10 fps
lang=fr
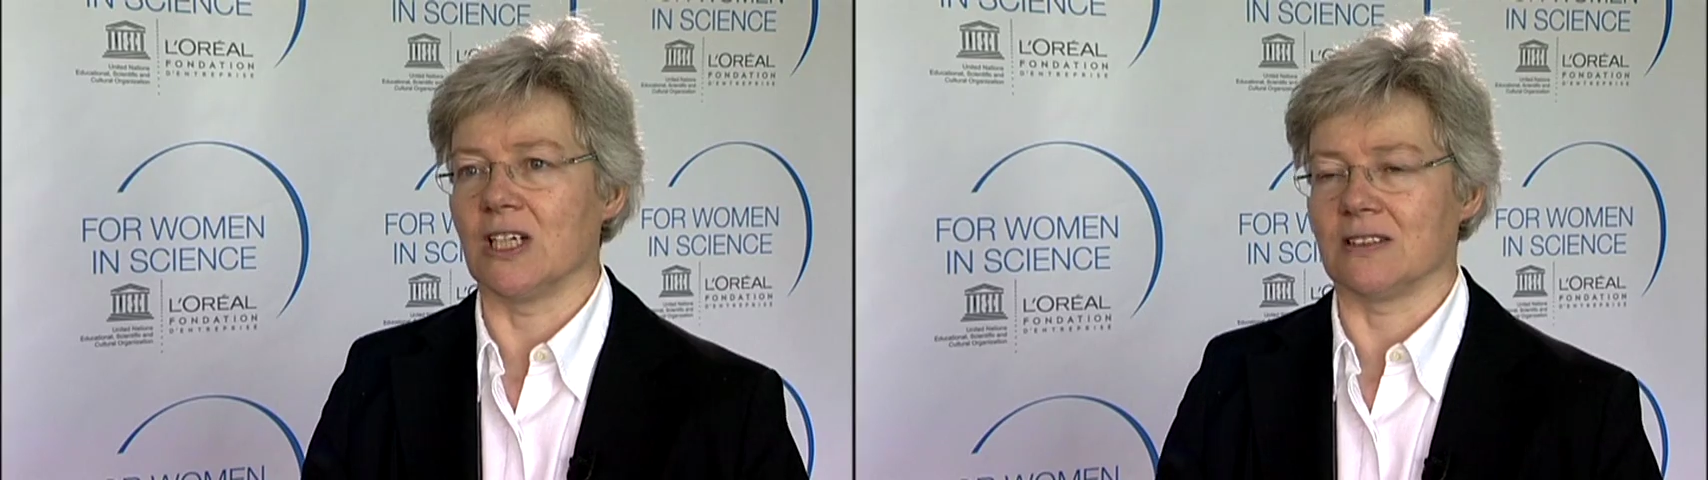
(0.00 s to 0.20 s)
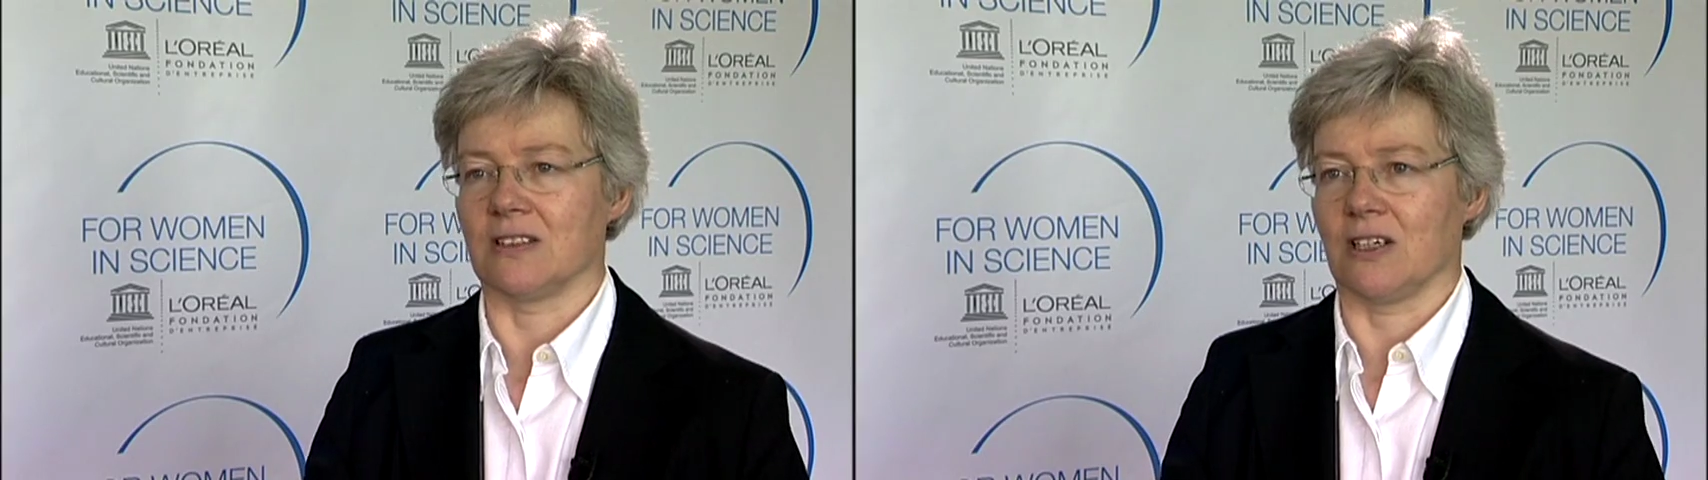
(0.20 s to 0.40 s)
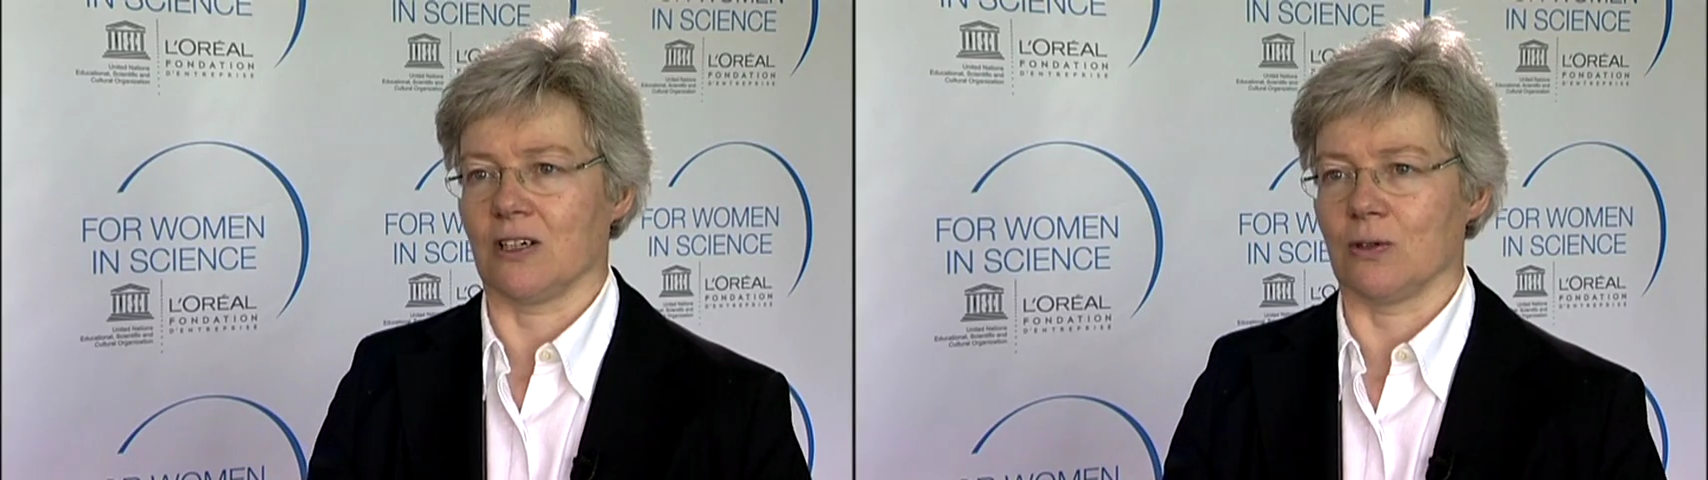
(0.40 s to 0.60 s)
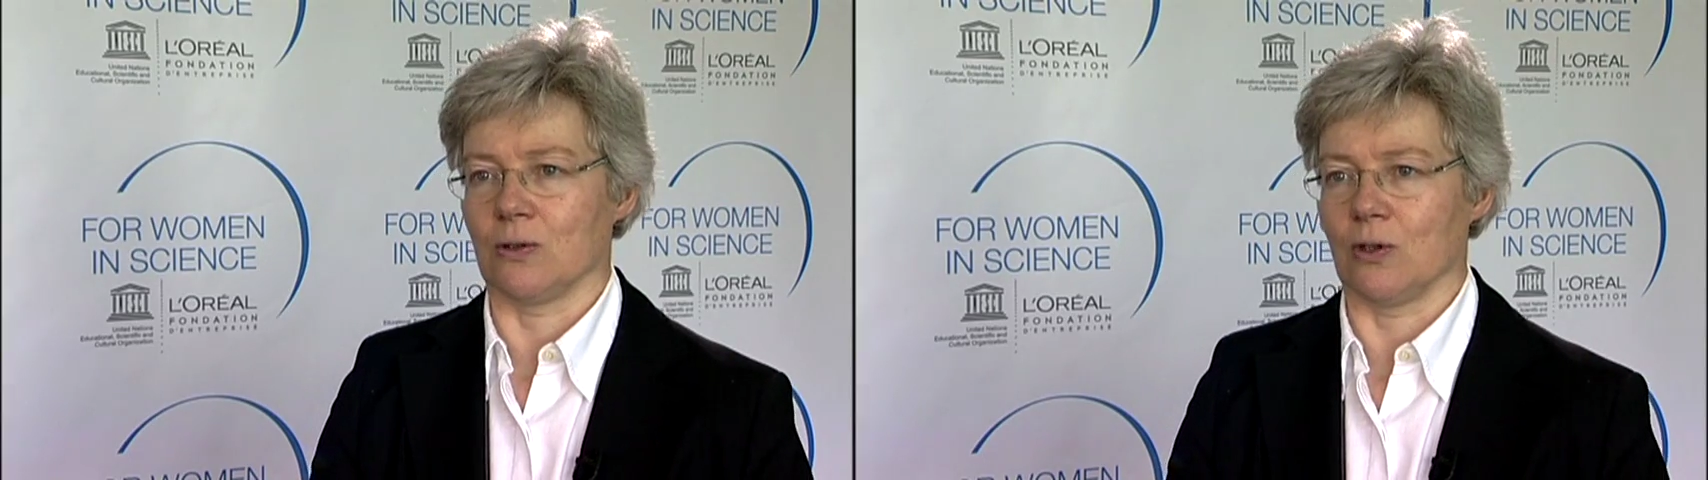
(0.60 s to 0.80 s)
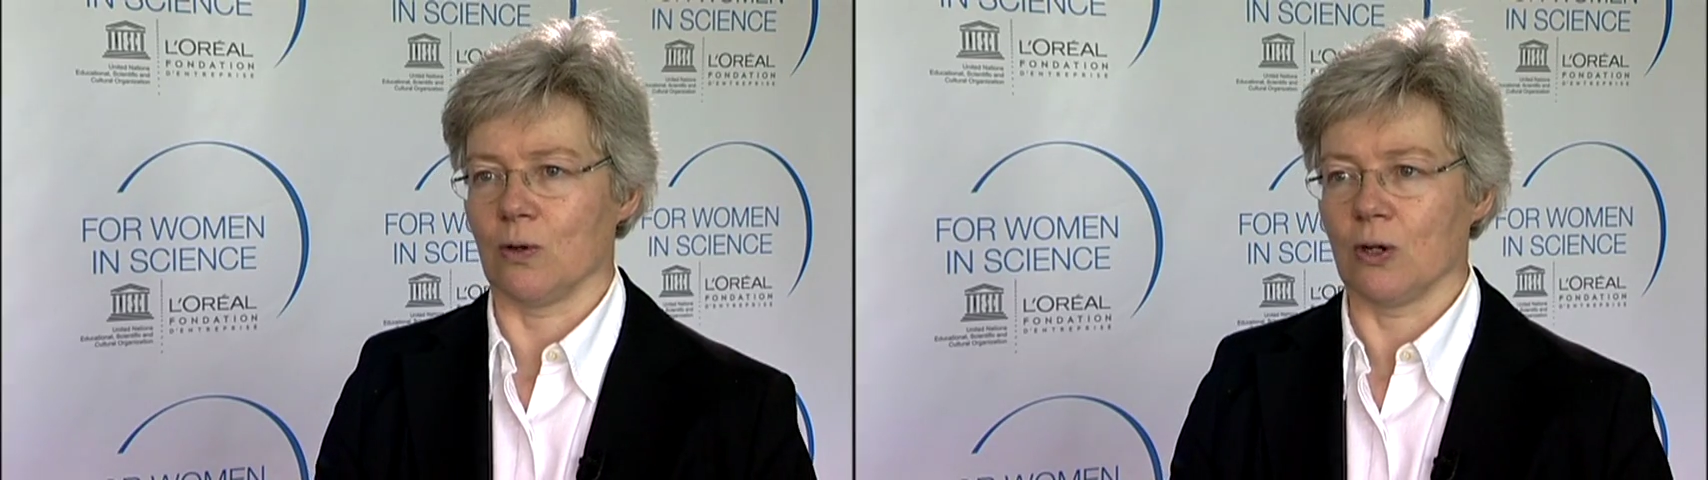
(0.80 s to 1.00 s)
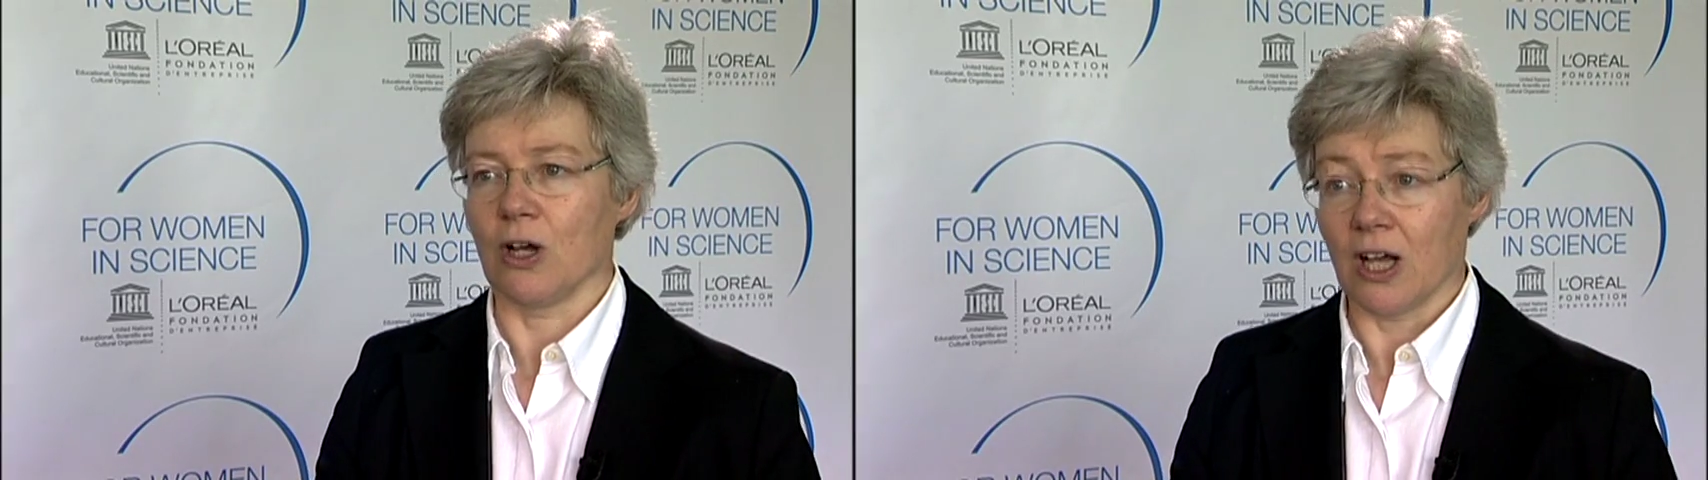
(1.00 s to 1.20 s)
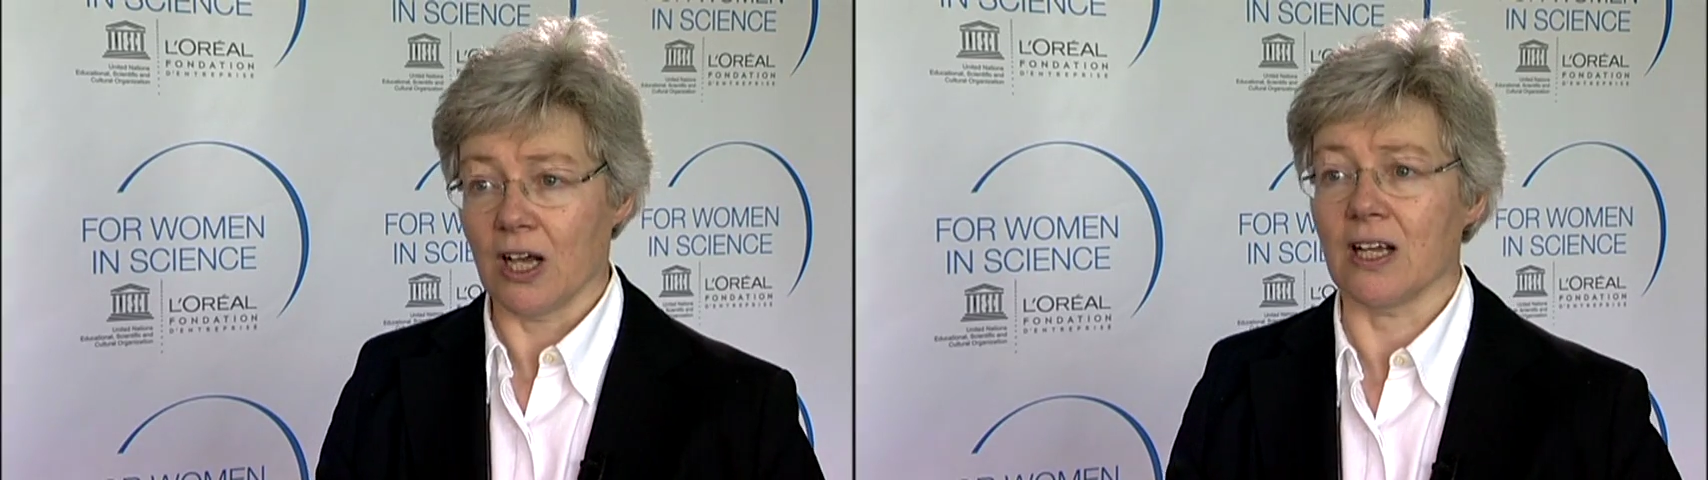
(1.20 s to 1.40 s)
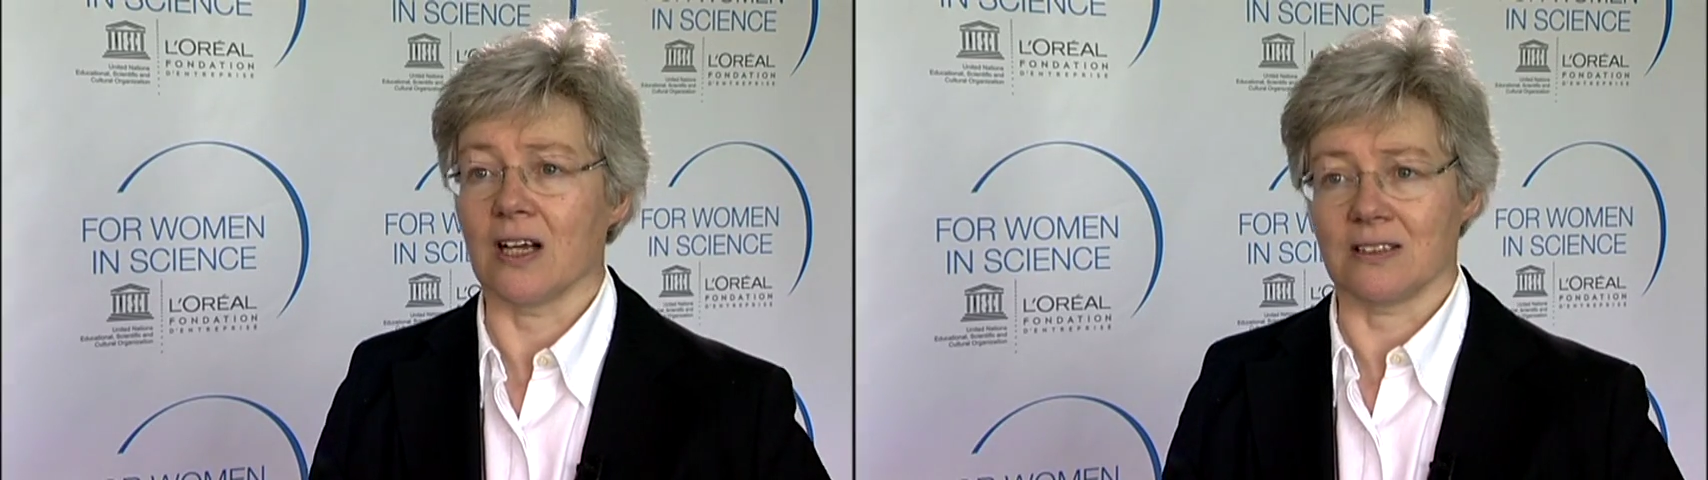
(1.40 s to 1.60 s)
laser euh,
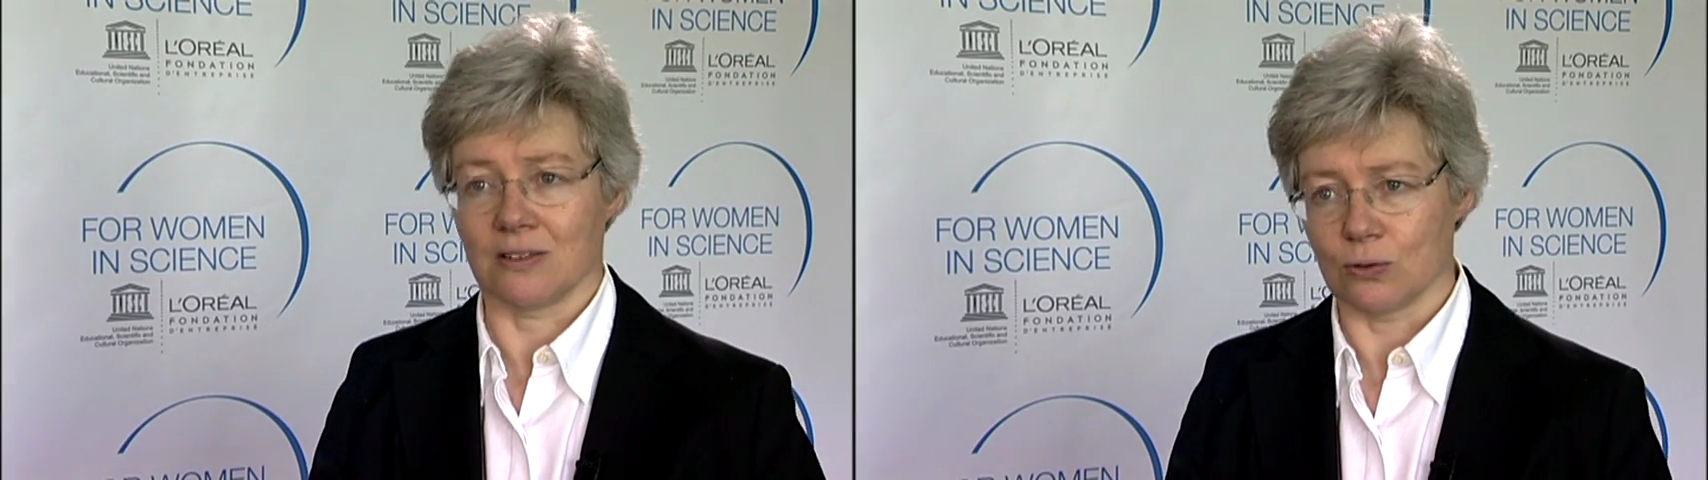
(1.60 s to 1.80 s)
grâce